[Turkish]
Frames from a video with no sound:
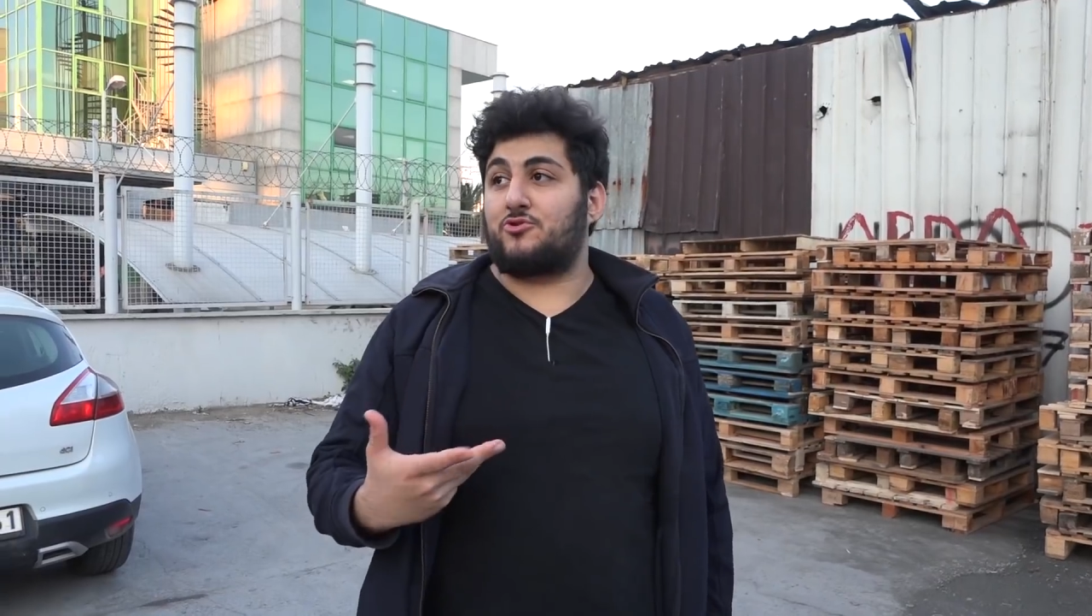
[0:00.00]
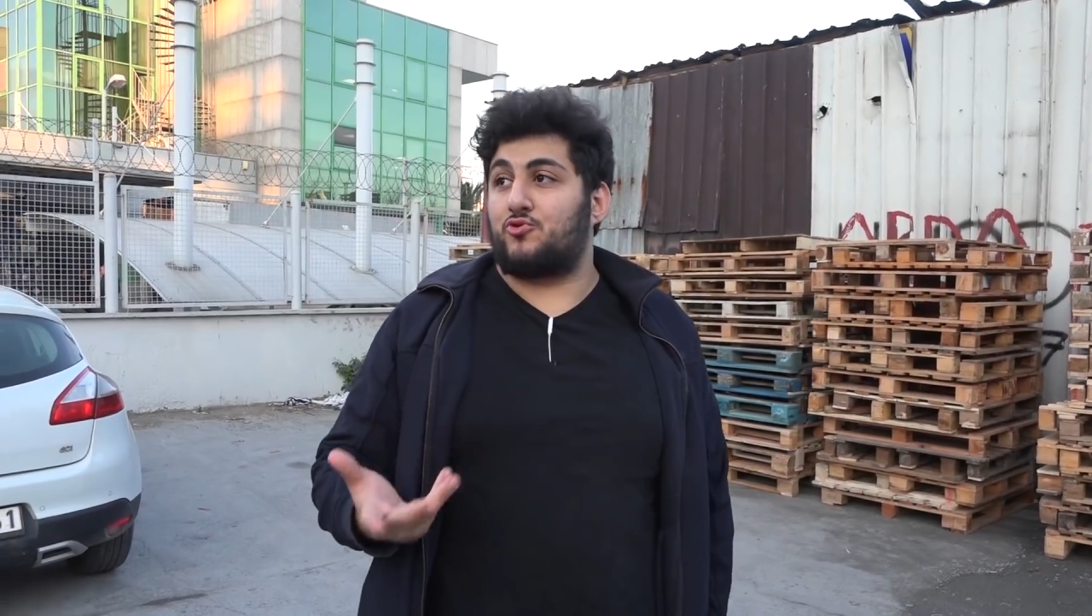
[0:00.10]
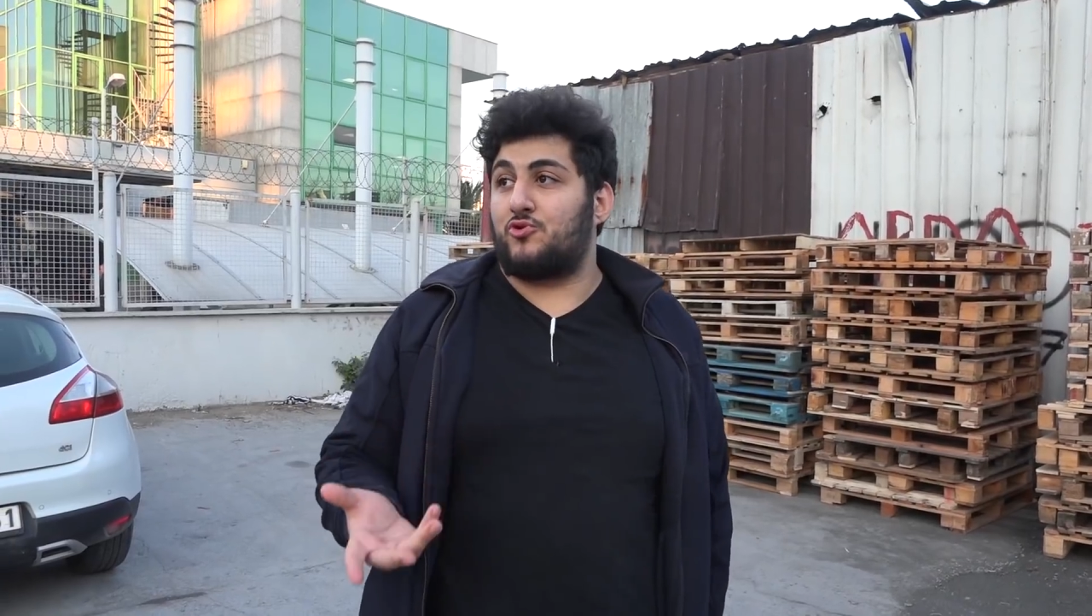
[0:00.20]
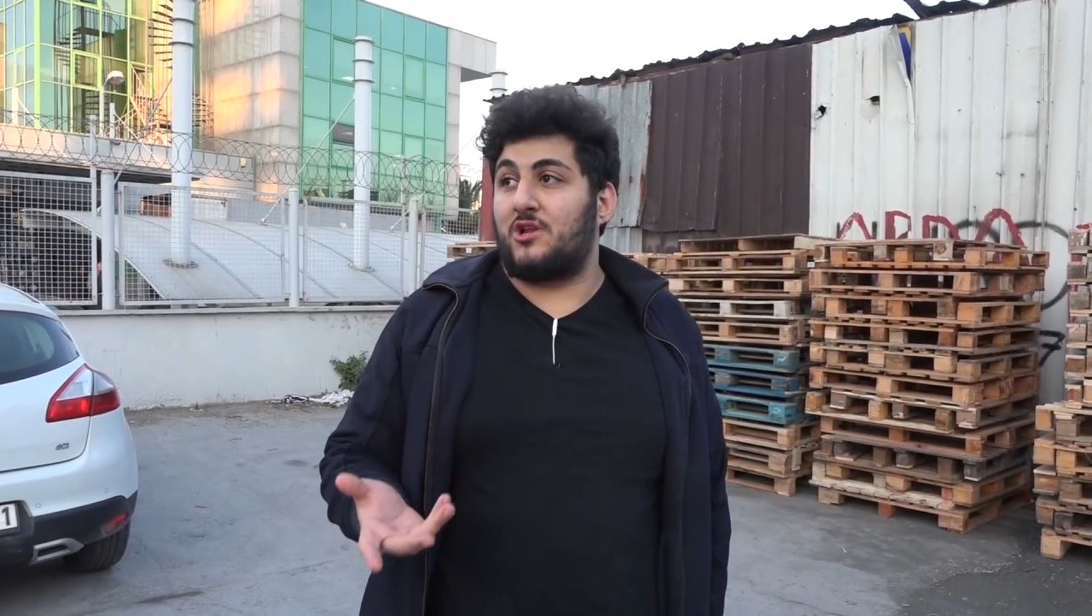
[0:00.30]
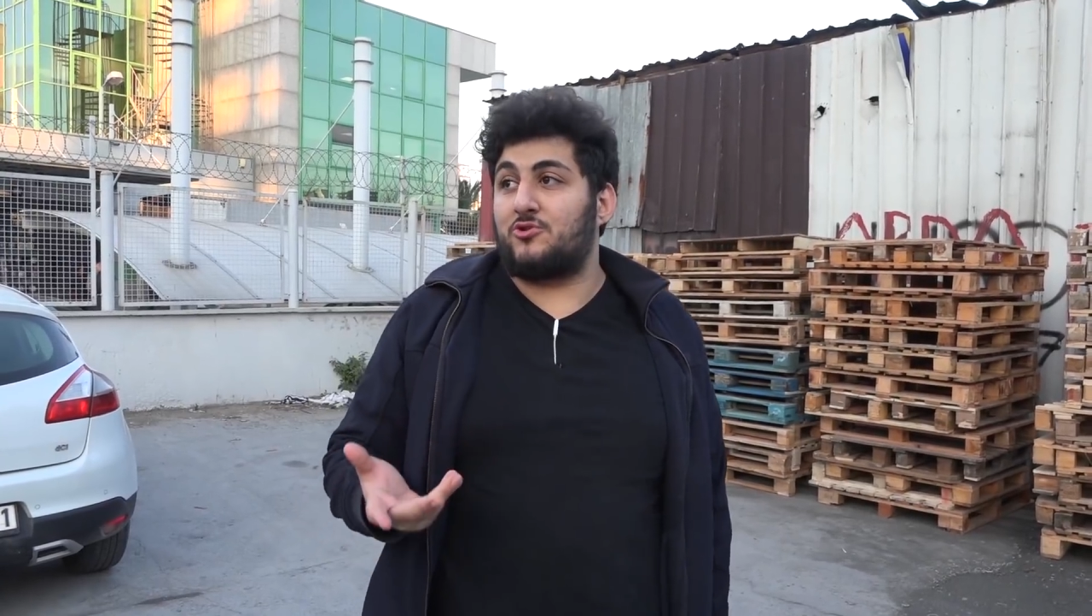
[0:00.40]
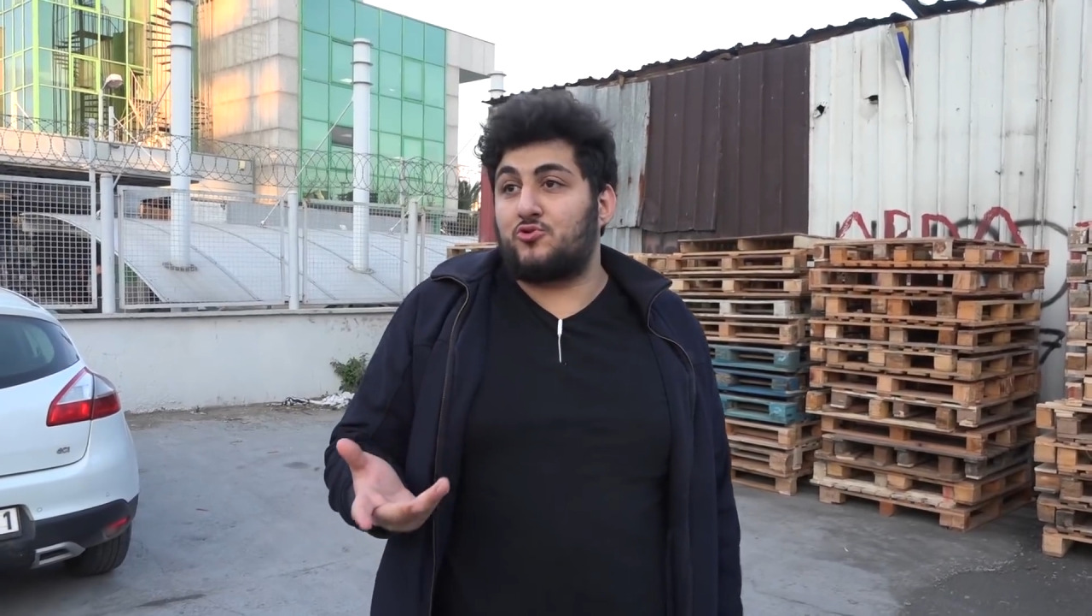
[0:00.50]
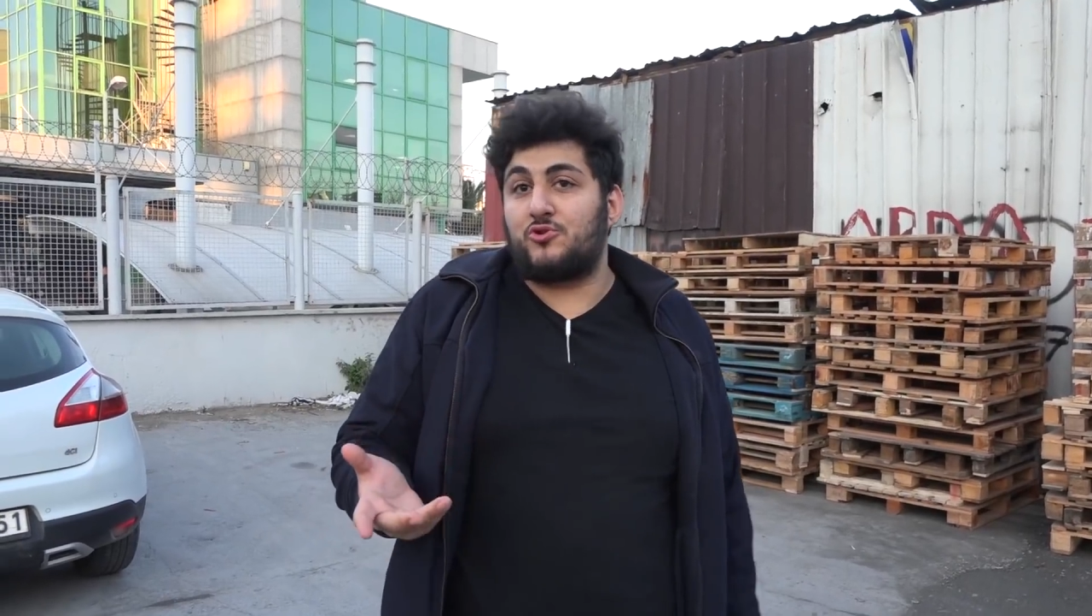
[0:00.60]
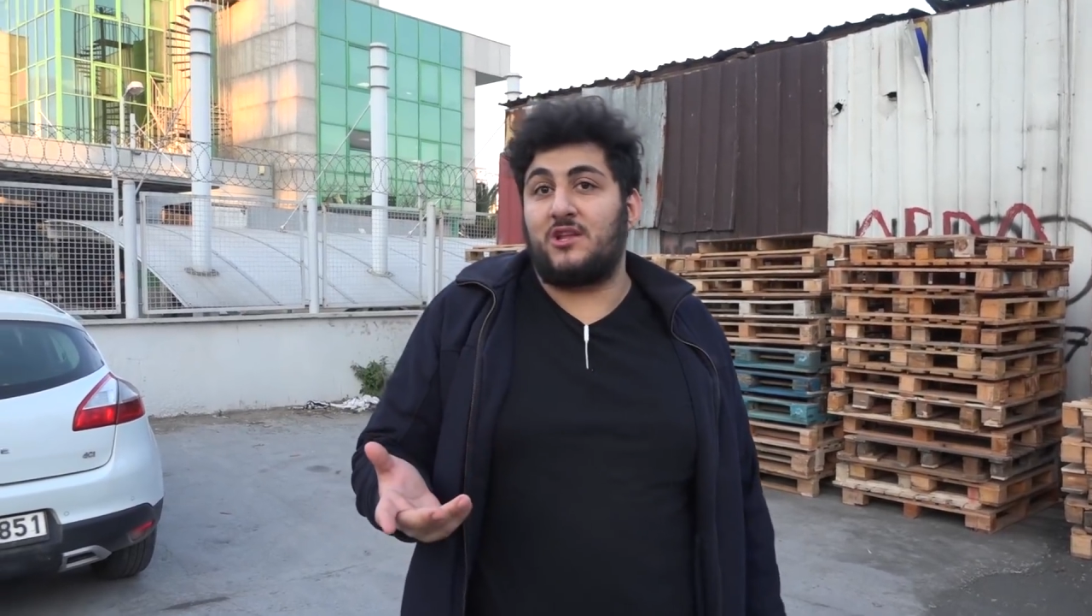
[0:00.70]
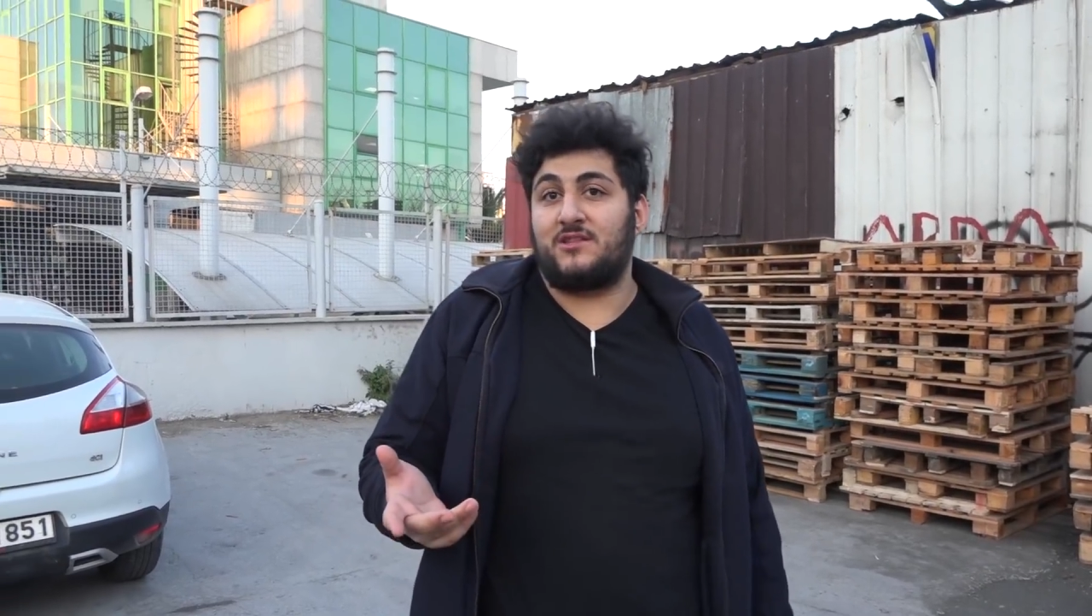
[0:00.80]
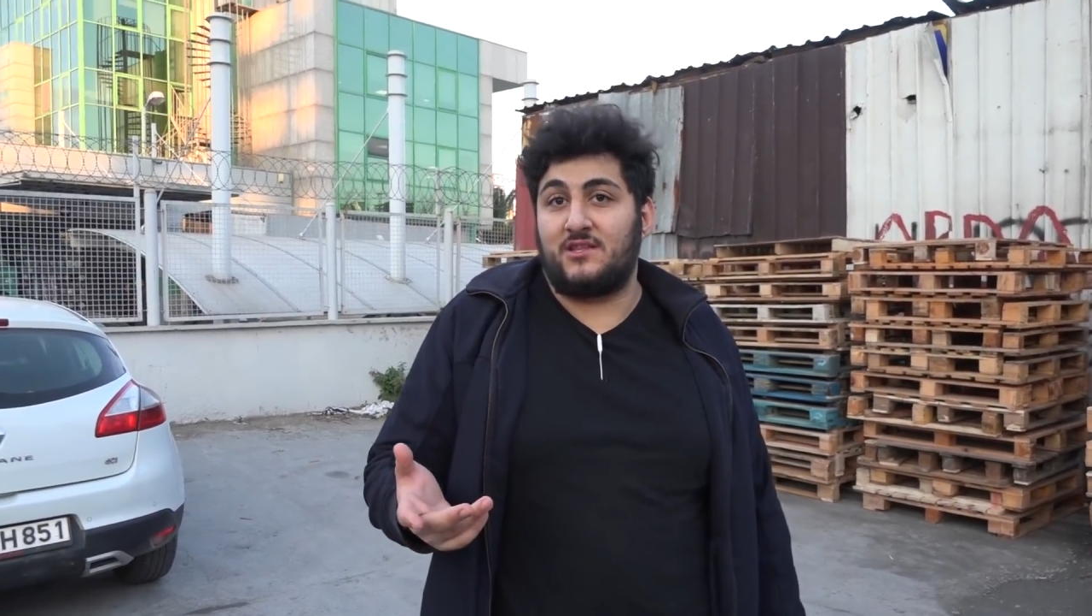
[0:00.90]
Suriyeli
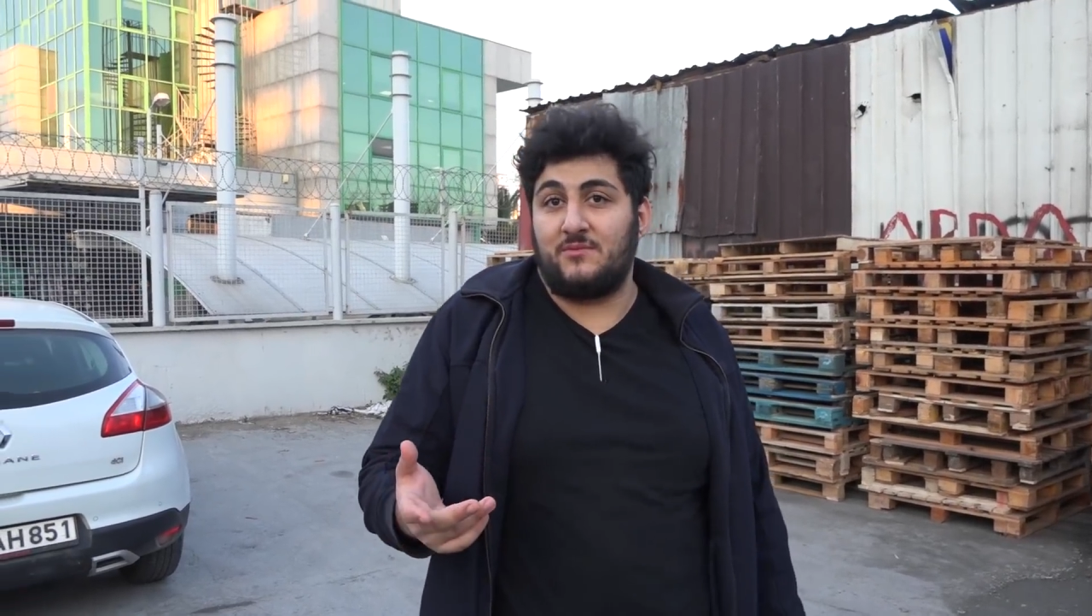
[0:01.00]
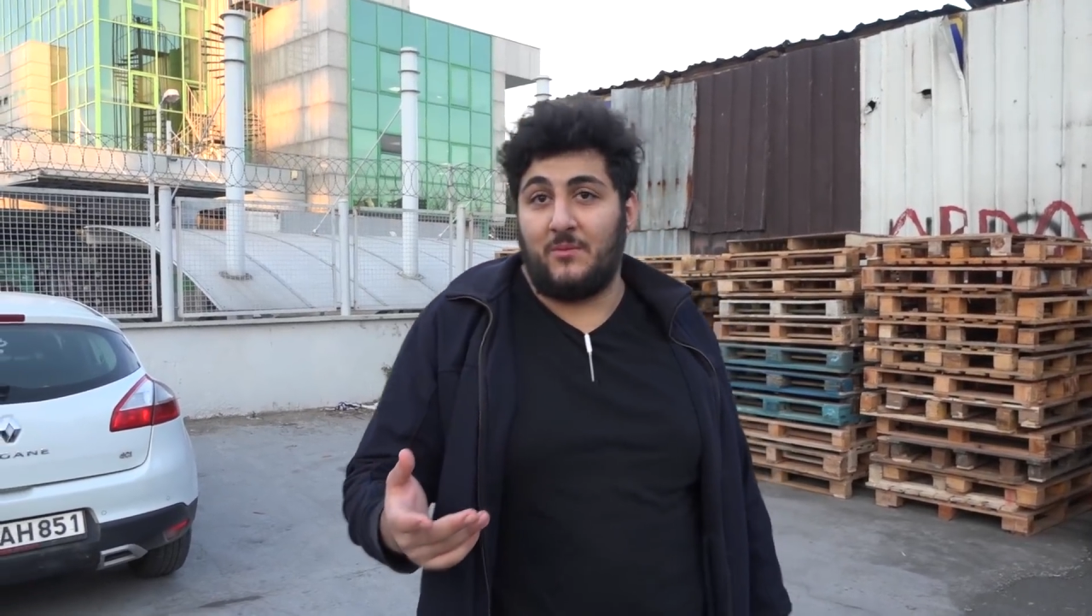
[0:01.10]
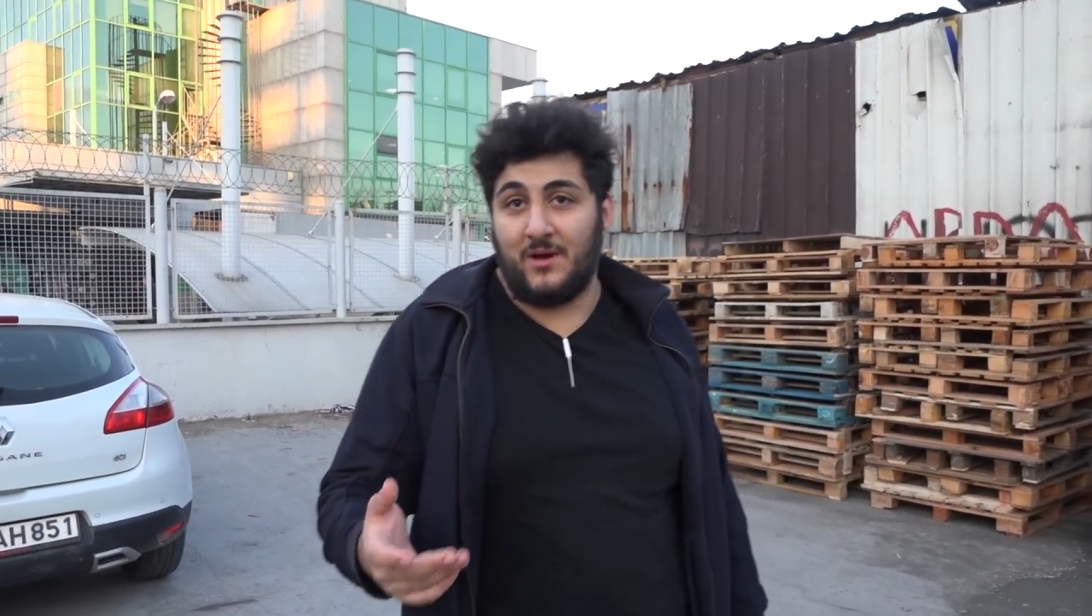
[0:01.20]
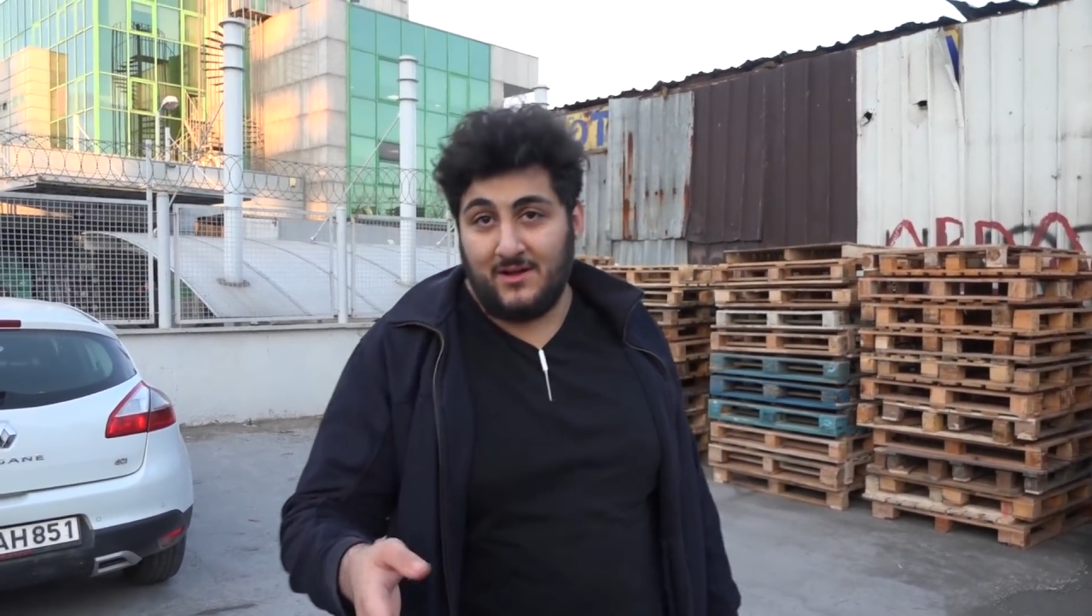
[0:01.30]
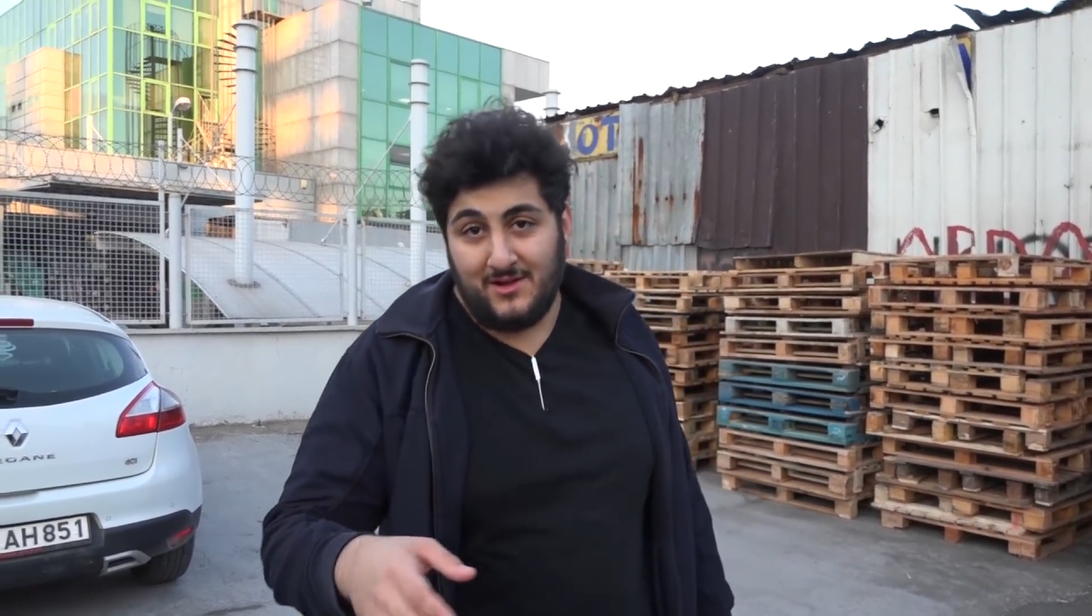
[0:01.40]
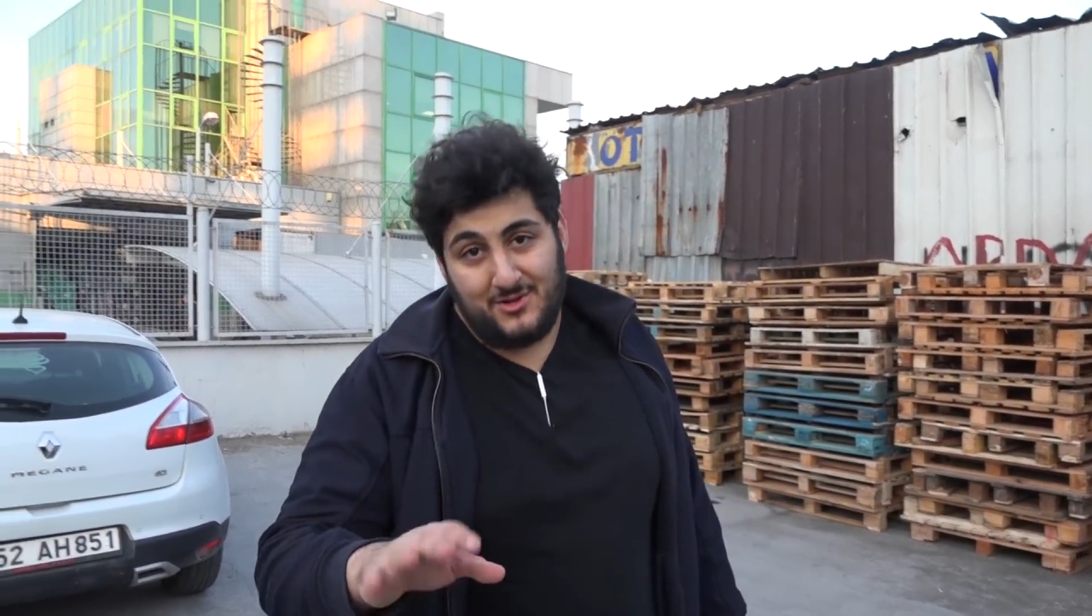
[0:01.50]
Suriyeli dedim ama